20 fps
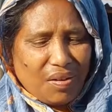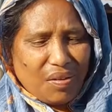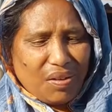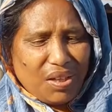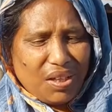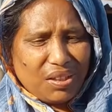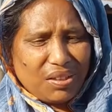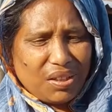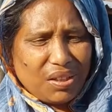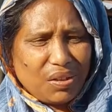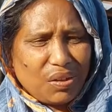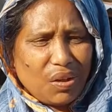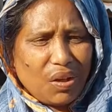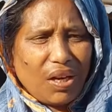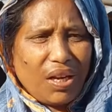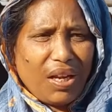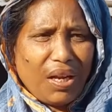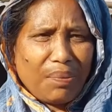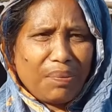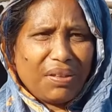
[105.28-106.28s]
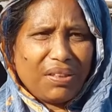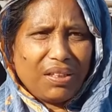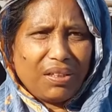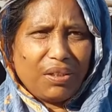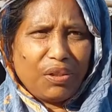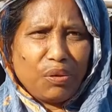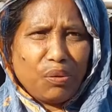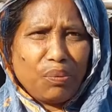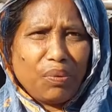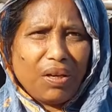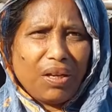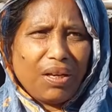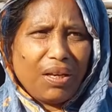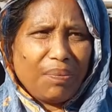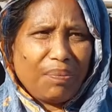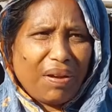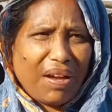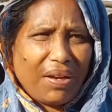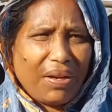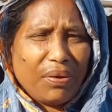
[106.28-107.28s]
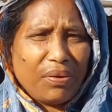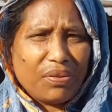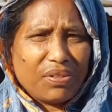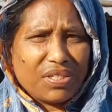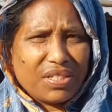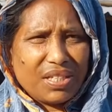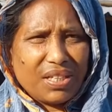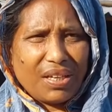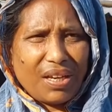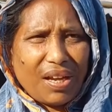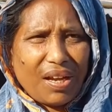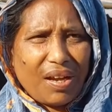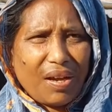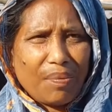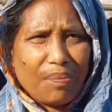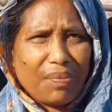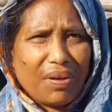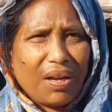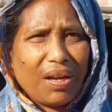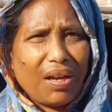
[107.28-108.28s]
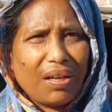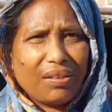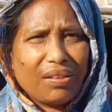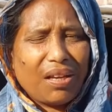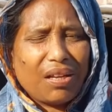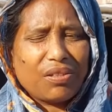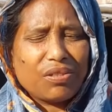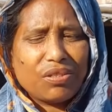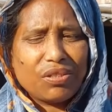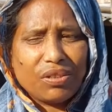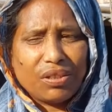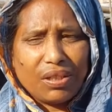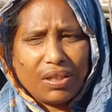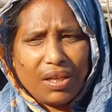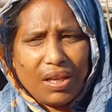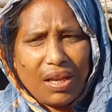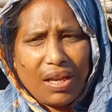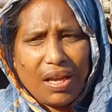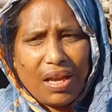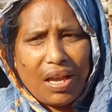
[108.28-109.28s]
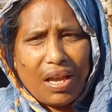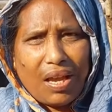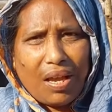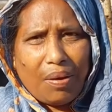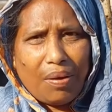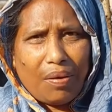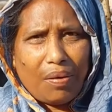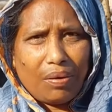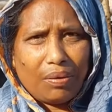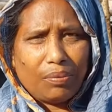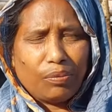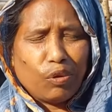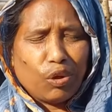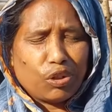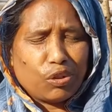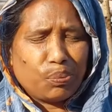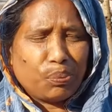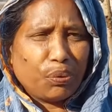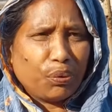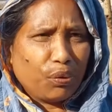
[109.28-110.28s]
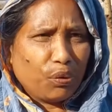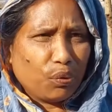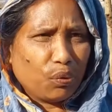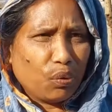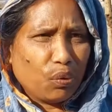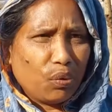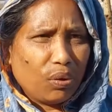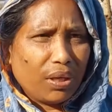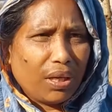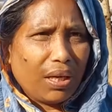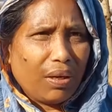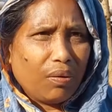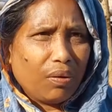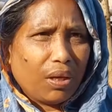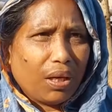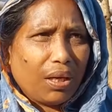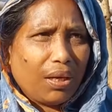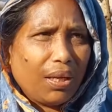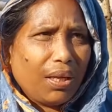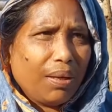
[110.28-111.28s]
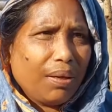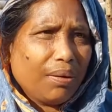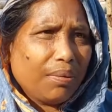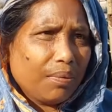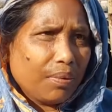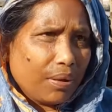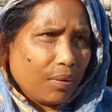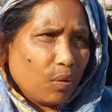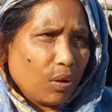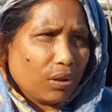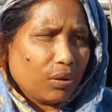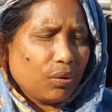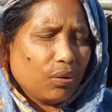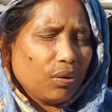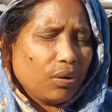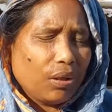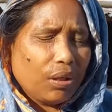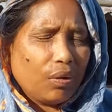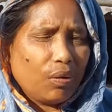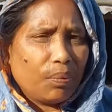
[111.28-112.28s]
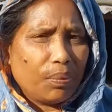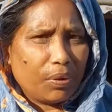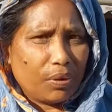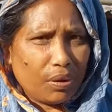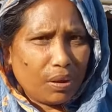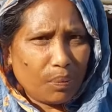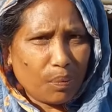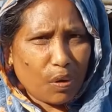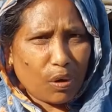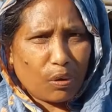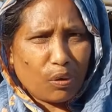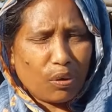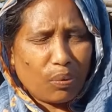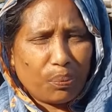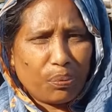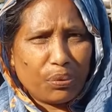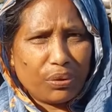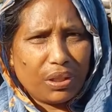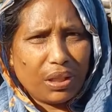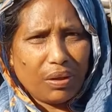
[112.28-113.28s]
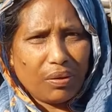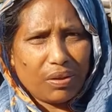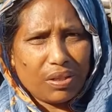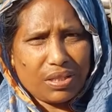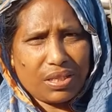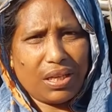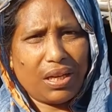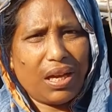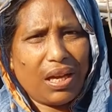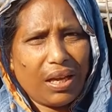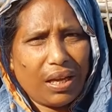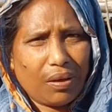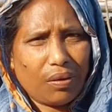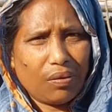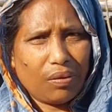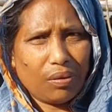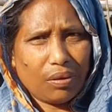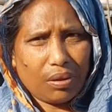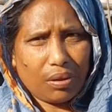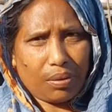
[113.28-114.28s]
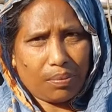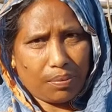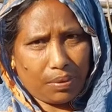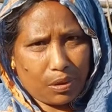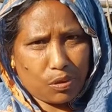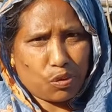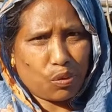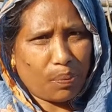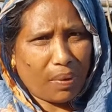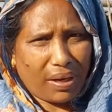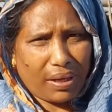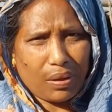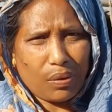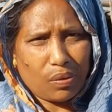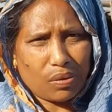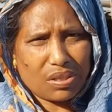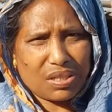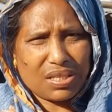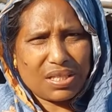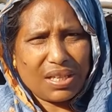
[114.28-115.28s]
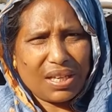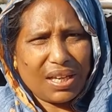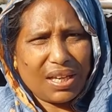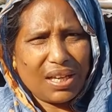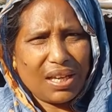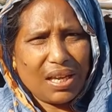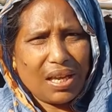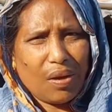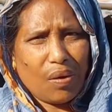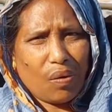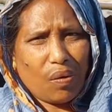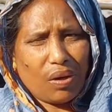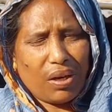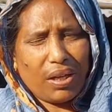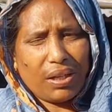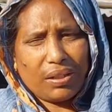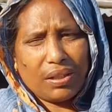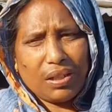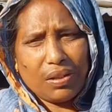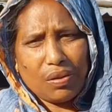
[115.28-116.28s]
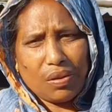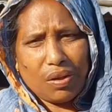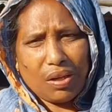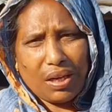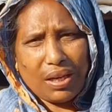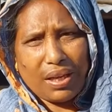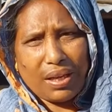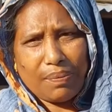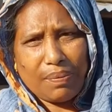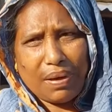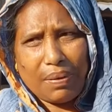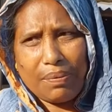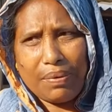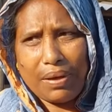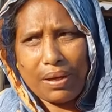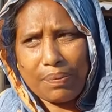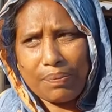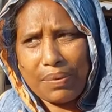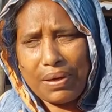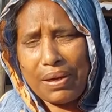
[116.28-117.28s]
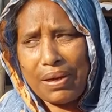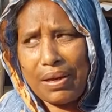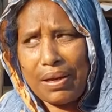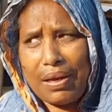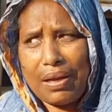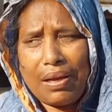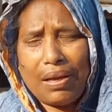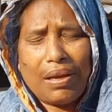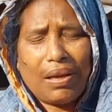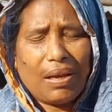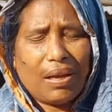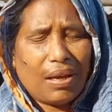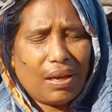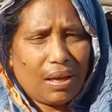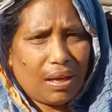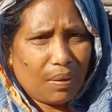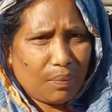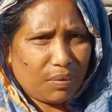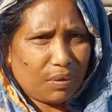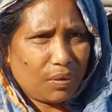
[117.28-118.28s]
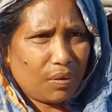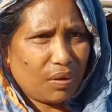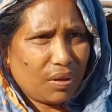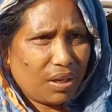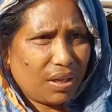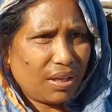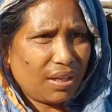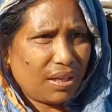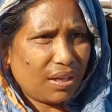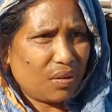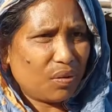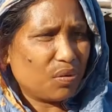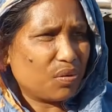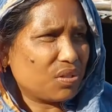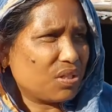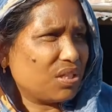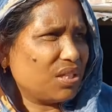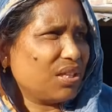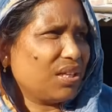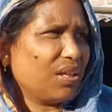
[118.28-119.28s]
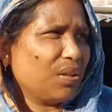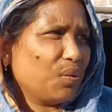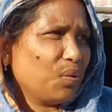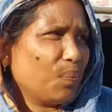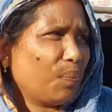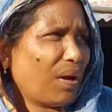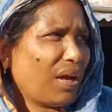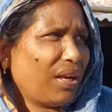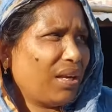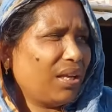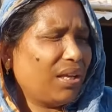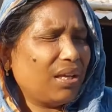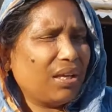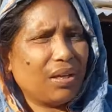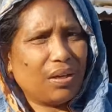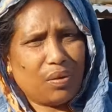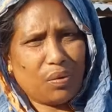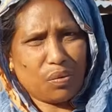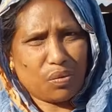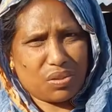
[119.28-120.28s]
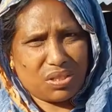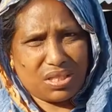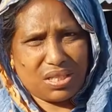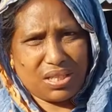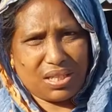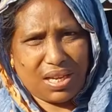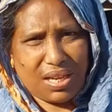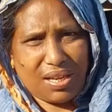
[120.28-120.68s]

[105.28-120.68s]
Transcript: অনেকদিন ধরে আমাদের টিউবওয়েলে পানি উঠছে না আমরা তার জন্যে দশ ফুট পুড়ে ওখানে গর্ত করে ওর ভিতরে মটর পুঁথে ওই জায়গায় এখন কিছু পানি উঠছে অনেক দিন ধরে এইভাবে আমরা এমন করে ইয়ে করছি কিন্তু পানি উঠছে না